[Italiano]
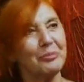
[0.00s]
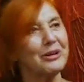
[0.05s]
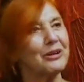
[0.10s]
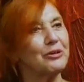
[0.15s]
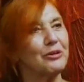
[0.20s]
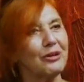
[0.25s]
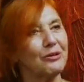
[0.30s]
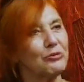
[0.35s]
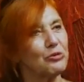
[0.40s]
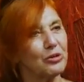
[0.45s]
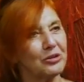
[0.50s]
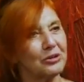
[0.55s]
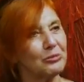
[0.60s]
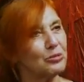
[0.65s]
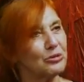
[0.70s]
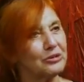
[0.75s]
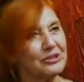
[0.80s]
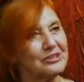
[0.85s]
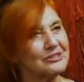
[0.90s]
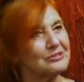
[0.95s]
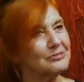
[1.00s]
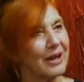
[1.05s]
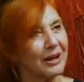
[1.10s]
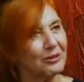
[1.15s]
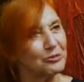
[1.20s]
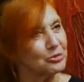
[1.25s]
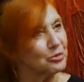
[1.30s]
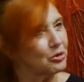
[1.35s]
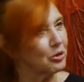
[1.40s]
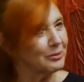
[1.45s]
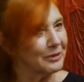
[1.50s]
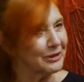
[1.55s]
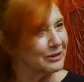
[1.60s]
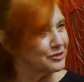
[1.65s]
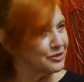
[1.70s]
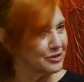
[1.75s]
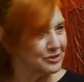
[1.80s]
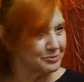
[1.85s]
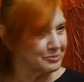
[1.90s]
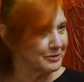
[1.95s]
perché io lavoro da moltissimi anni sull'opera
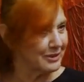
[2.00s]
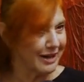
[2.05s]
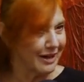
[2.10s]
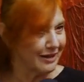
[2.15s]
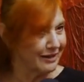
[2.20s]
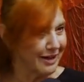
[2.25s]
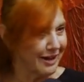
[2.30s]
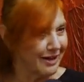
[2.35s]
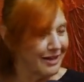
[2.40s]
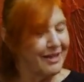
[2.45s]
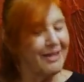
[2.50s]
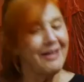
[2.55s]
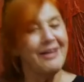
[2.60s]
shakespeariana